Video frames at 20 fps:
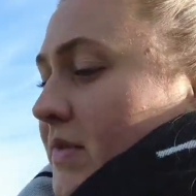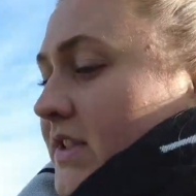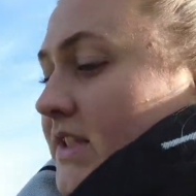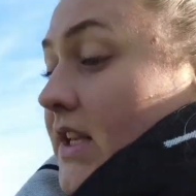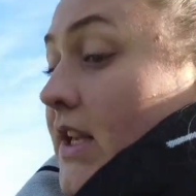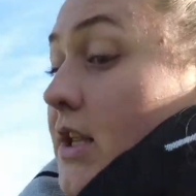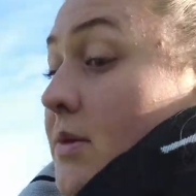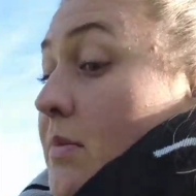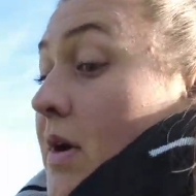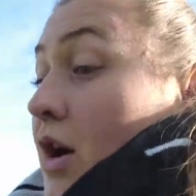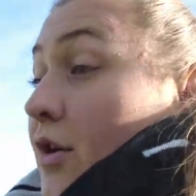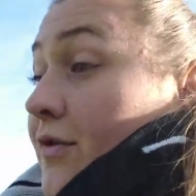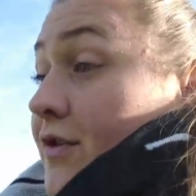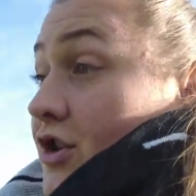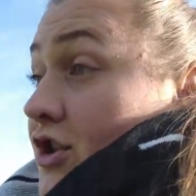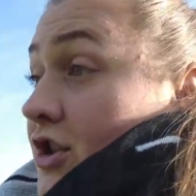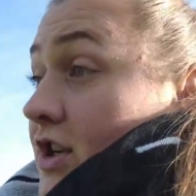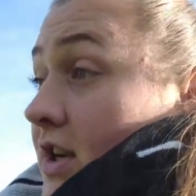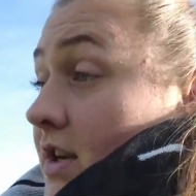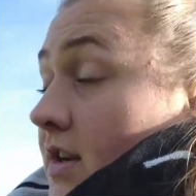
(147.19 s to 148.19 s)
bis sie nicht mehr
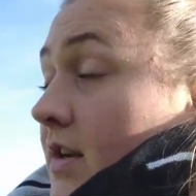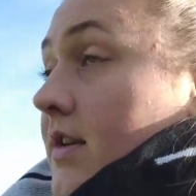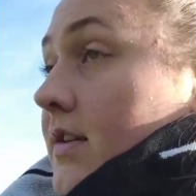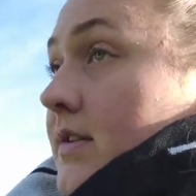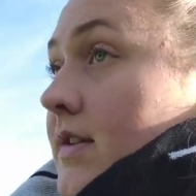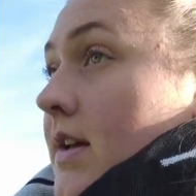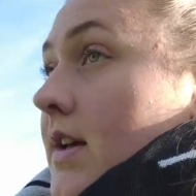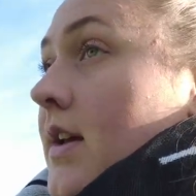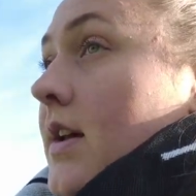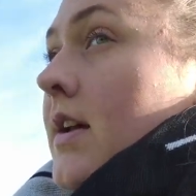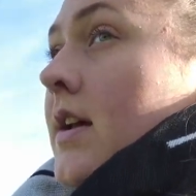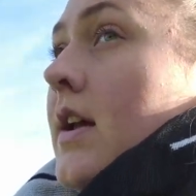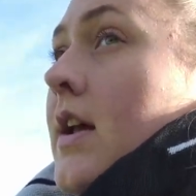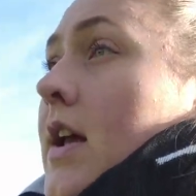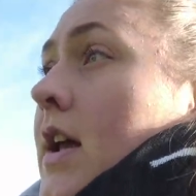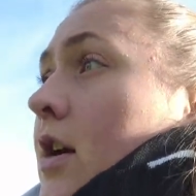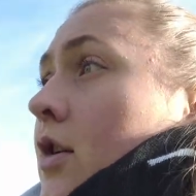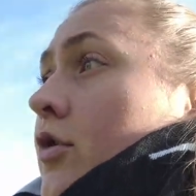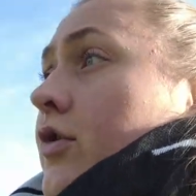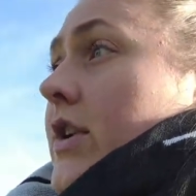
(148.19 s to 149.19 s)
aufgestanden ist.
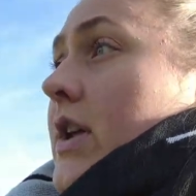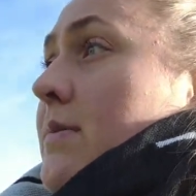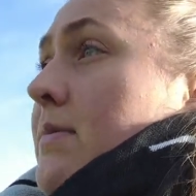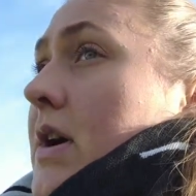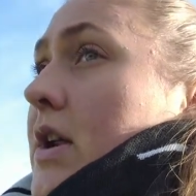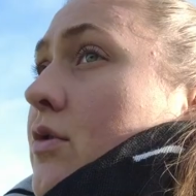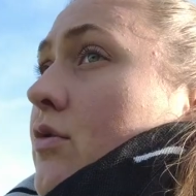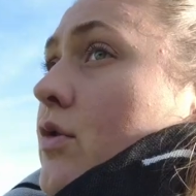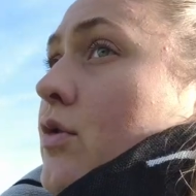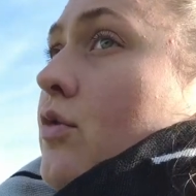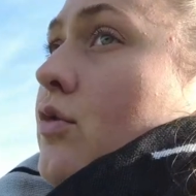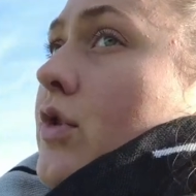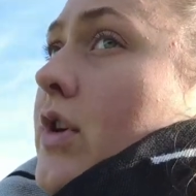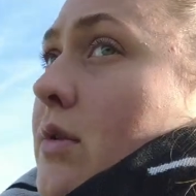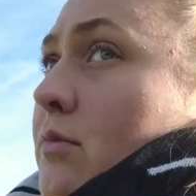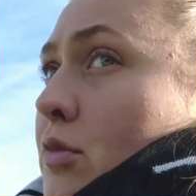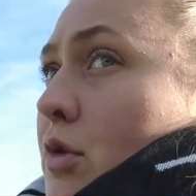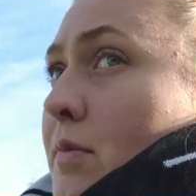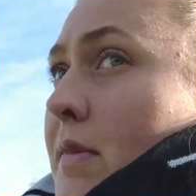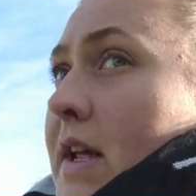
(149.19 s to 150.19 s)
Und immer nur in
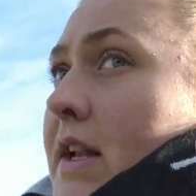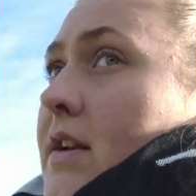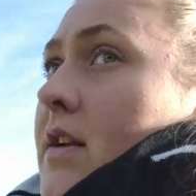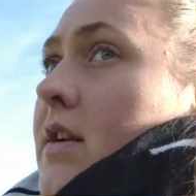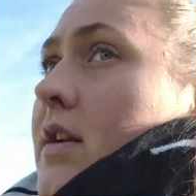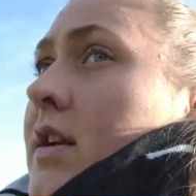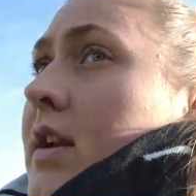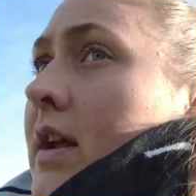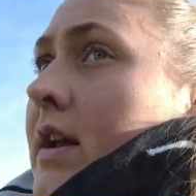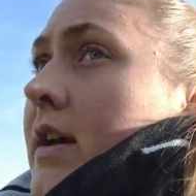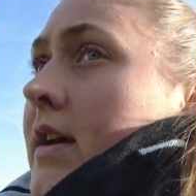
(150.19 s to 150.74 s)
ruhigen Momenten.